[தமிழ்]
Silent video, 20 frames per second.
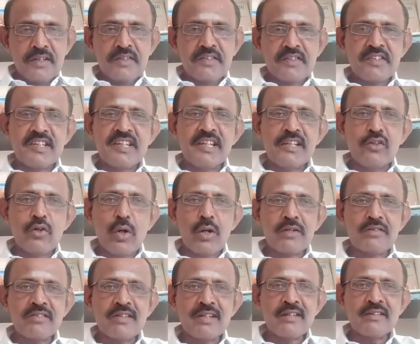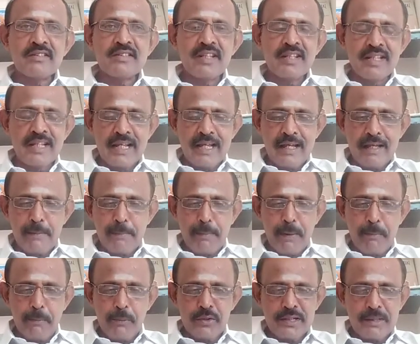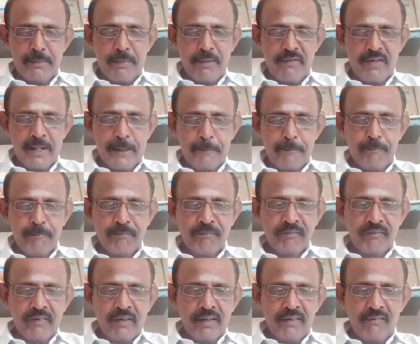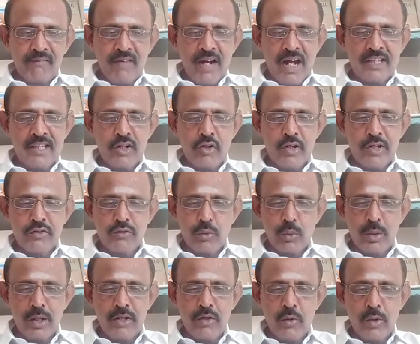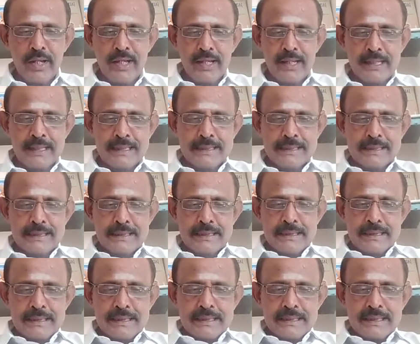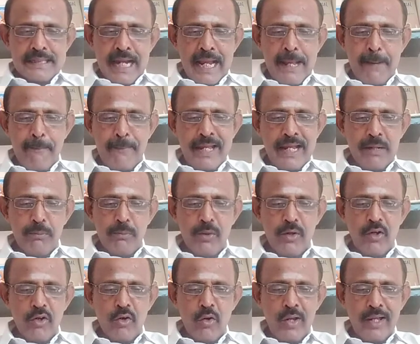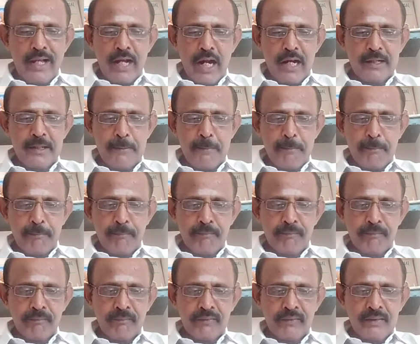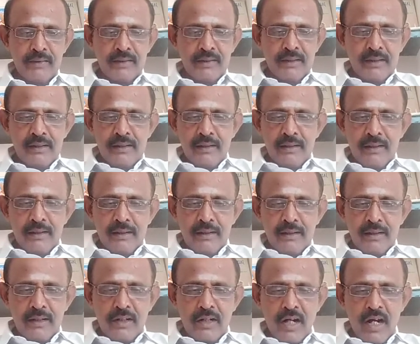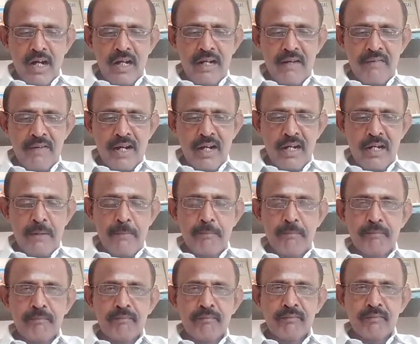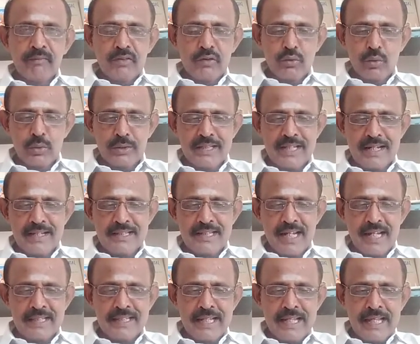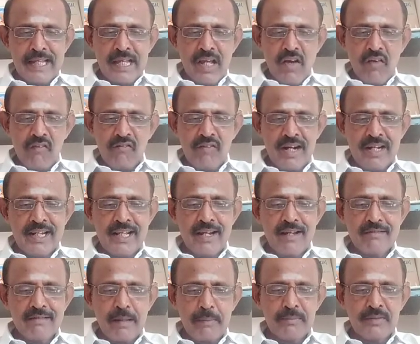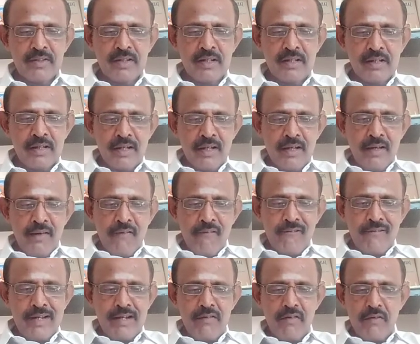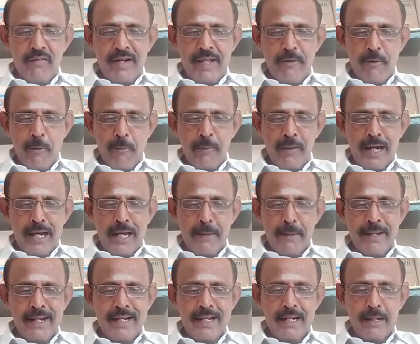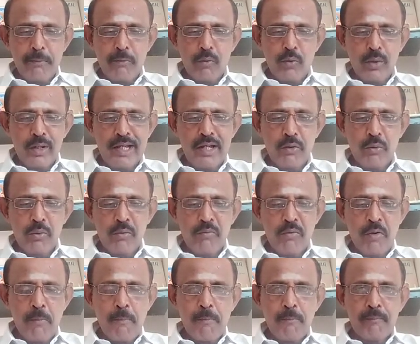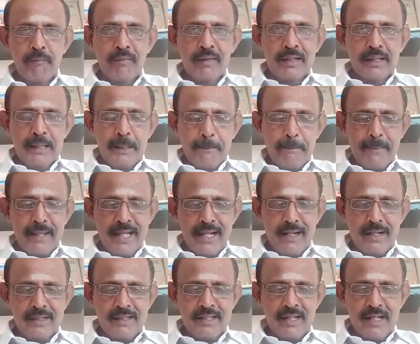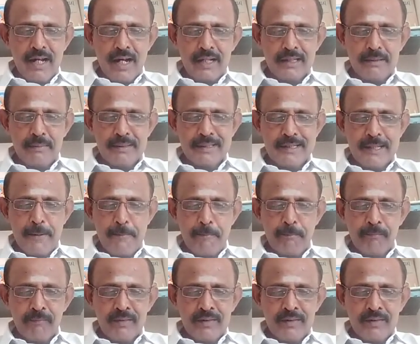சீதோஷண ஏற்ப புசிப்பவர் வாத நோய் சூழ நோய் ஷயம் எலும்புருக்கு நோய் காட்டும் காகவாகனம் சூத்திர ஜாதி வன்னிற சம்து வில்வ வடிவம் கருமை நிறம் குறுகிய உருவம் மேற்கு திக்கு ஆதிபத்தியம்